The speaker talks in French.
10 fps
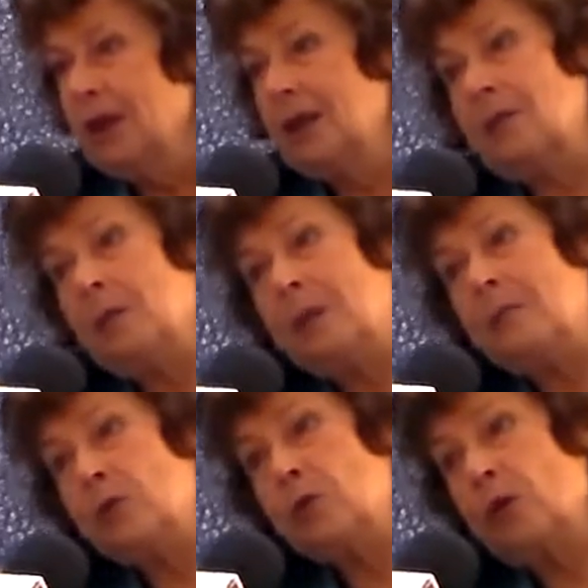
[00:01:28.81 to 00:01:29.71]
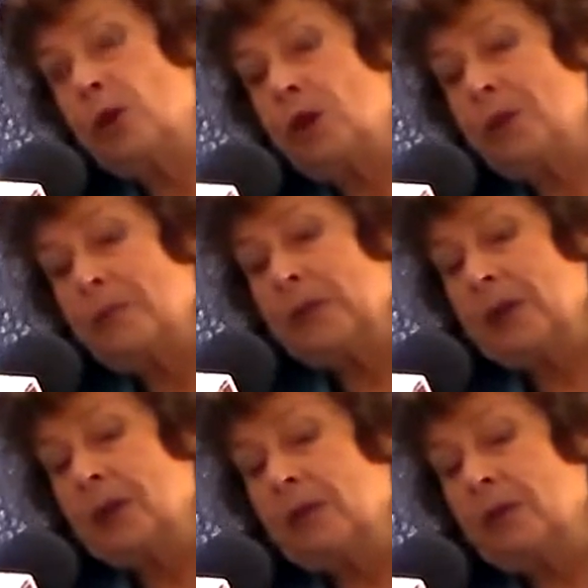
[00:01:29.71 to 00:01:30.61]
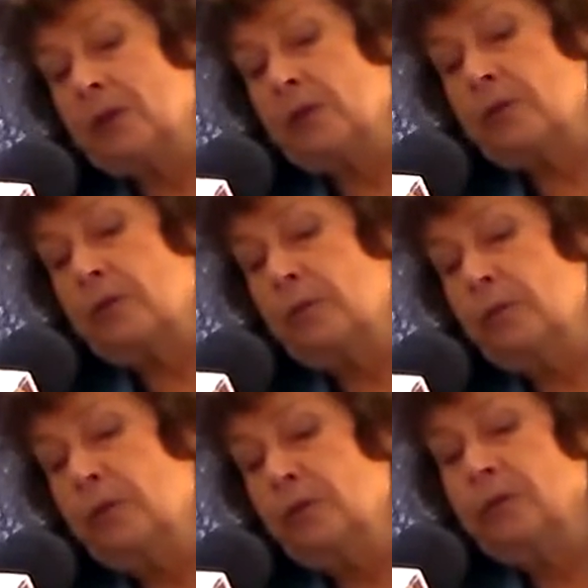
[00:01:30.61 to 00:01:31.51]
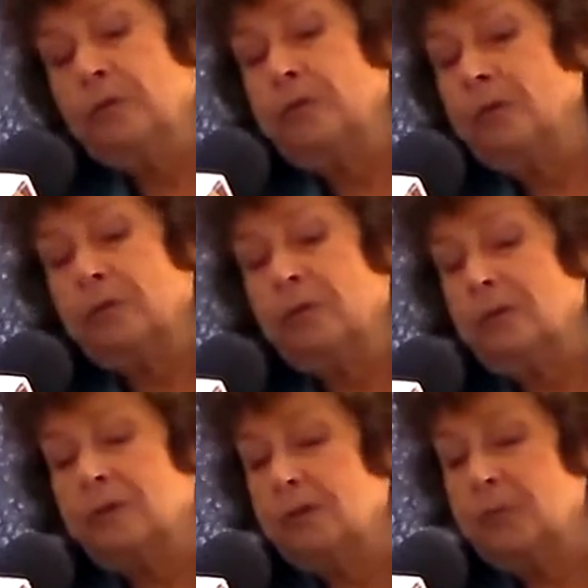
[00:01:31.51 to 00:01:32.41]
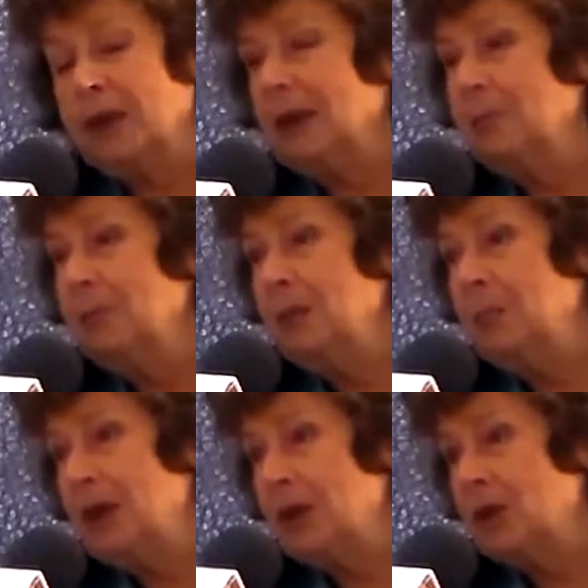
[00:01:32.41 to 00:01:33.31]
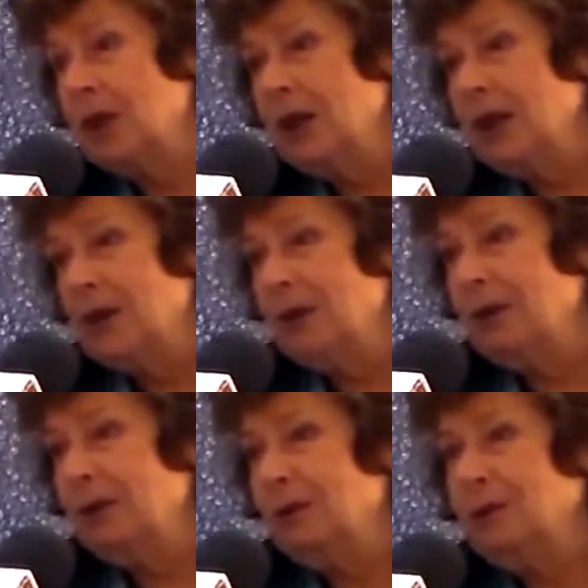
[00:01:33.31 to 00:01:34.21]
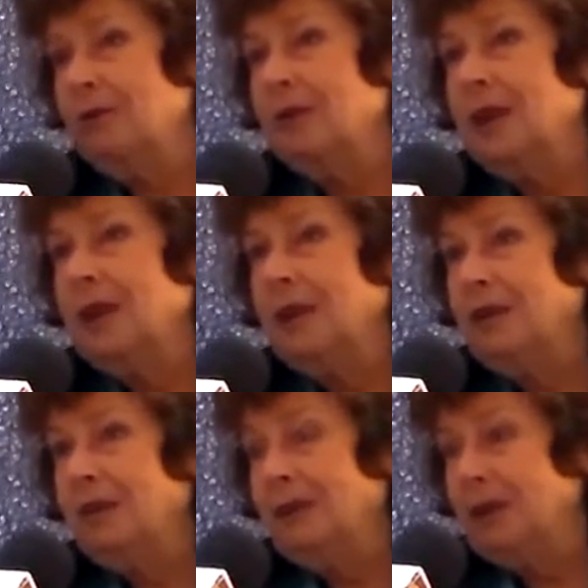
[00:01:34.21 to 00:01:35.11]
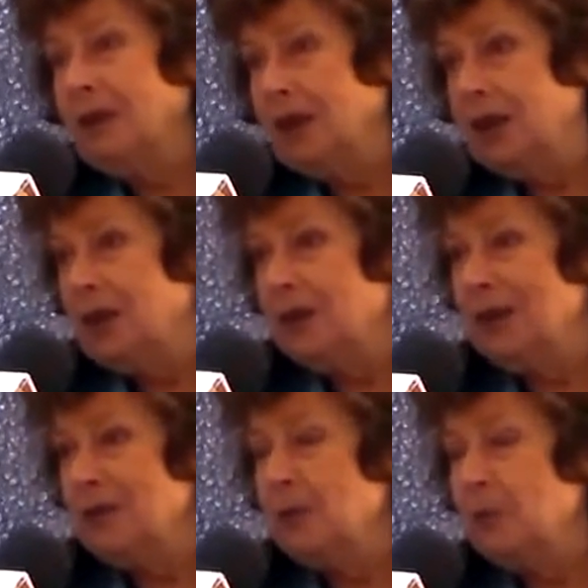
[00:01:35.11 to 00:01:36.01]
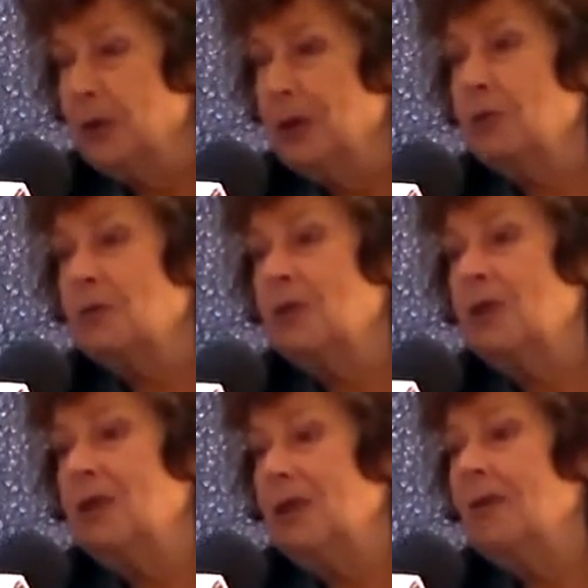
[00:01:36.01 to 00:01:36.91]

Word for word: Et quand même sur un euh, un ensemble de, de euh, je sais pas, 4000 pages euh, dans lequel les hommes politiques sont cités